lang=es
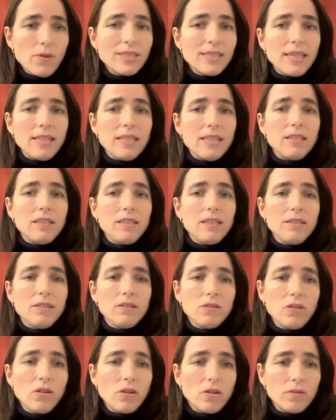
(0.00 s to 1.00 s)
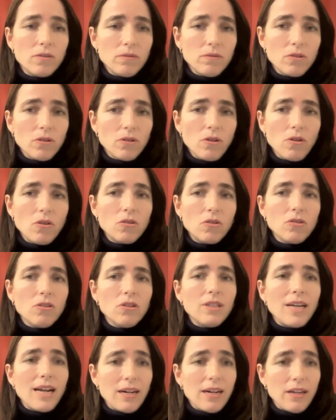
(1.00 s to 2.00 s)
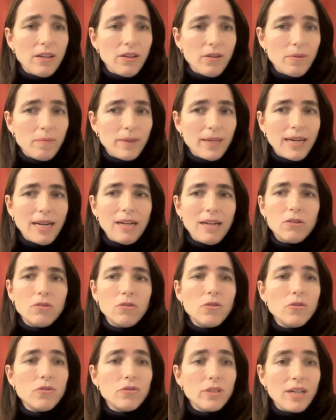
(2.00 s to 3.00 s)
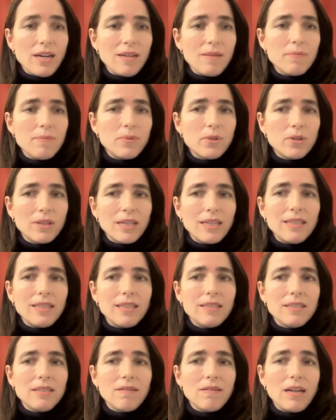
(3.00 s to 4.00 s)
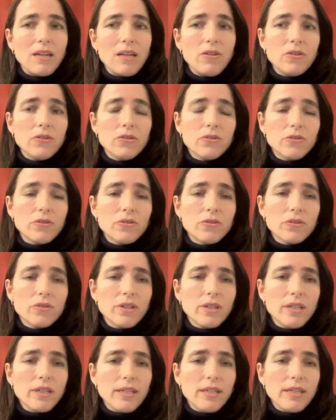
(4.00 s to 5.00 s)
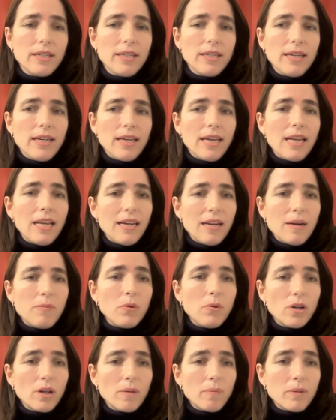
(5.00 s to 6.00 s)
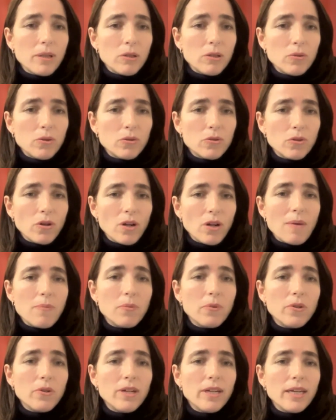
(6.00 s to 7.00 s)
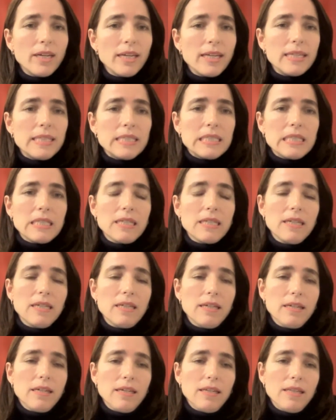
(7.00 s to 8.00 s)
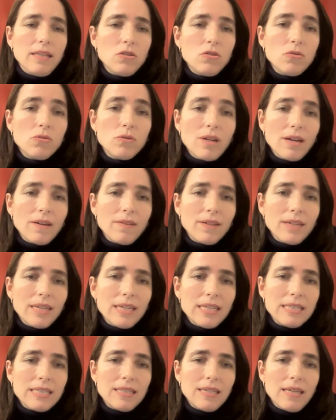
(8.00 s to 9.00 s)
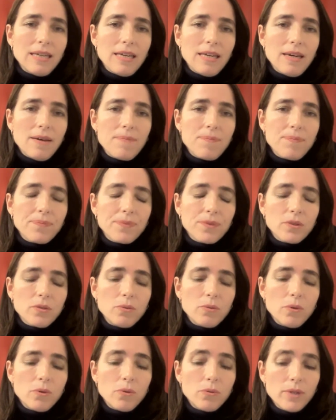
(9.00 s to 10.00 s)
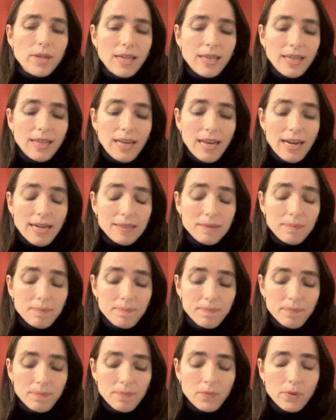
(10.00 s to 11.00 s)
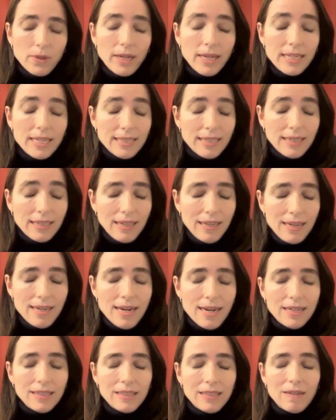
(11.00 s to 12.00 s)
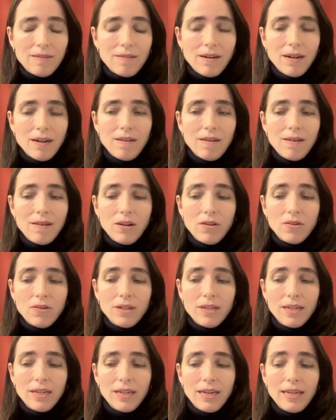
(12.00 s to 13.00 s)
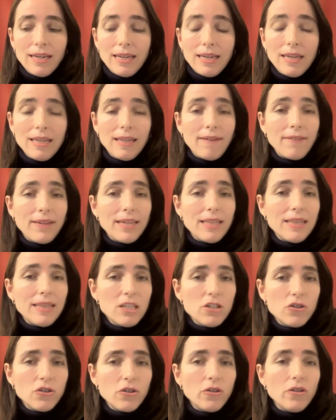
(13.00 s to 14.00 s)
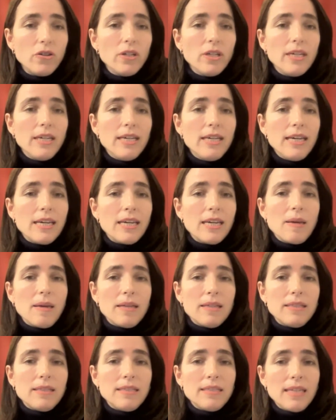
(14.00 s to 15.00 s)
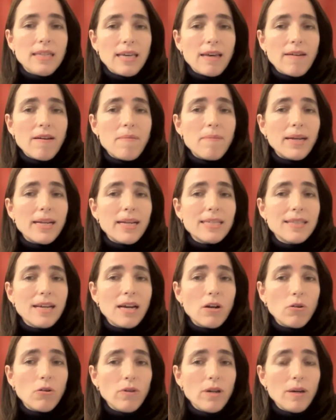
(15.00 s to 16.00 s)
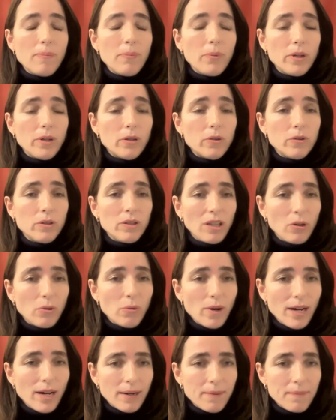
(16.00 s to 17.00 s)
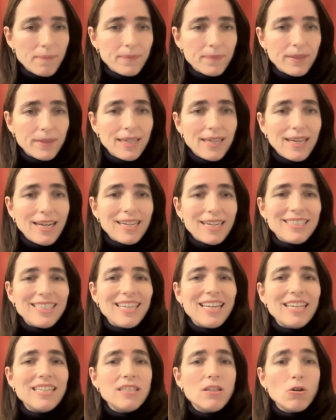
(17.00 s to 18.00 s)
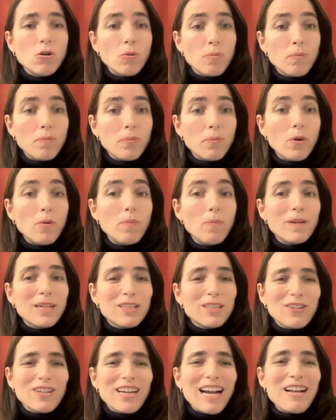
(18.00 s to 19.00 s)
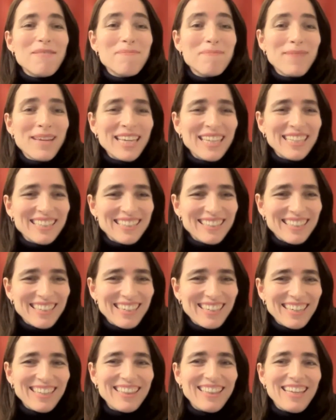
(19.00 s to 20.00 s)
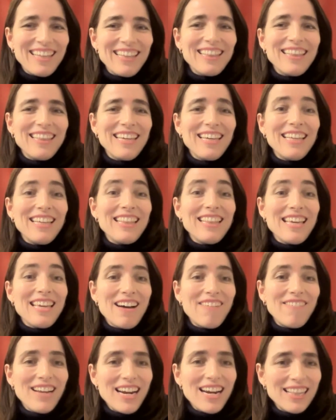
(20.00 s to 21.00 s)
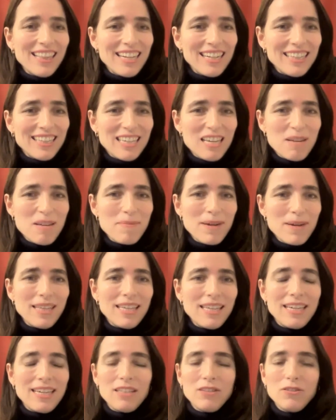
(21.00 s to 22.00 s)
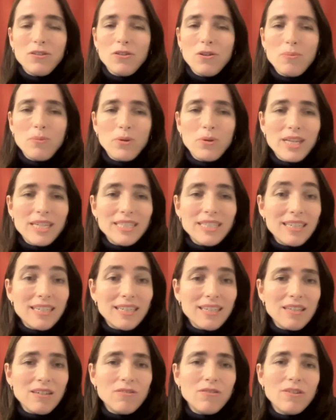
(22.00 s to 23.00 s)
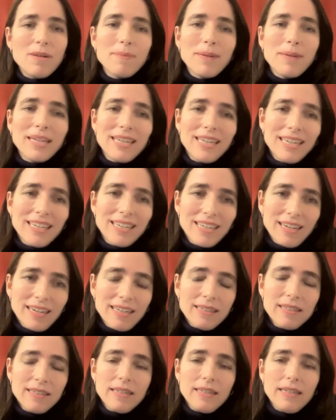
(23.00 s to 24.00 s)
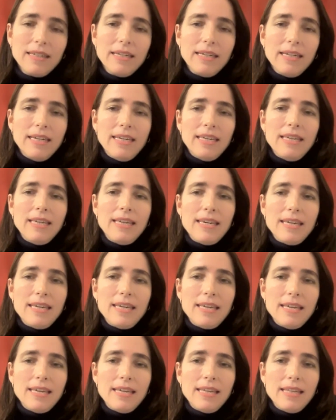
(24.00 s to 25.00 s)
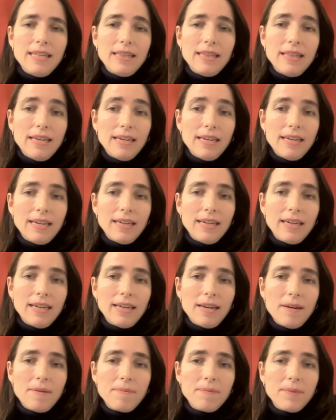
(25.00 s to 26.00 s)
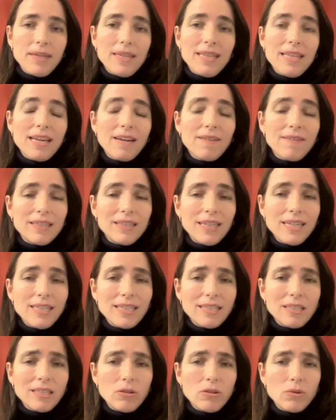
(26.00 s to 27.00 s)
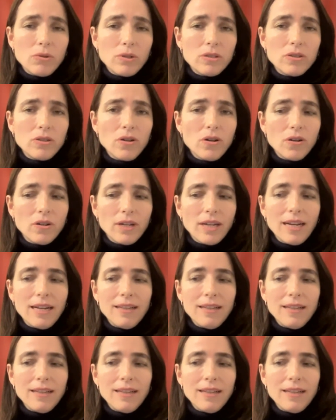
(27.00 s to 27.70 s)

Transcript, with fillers: no hacía distinción, todo lo contrario, para él todos eran importantes y valiosos. Él era muy respetuoso de las mujeres. De hecho, una vez eh, hubo una de las mujeres, Adelina, que trabajaba con él, que le habían dicho que si se quedaba embarazada no iba a poder continuar. Así que él se ocupó personalmente de, de hablar del tema, de que eso no podía ser de ninguna manera y, de que, y de revertir esa situación.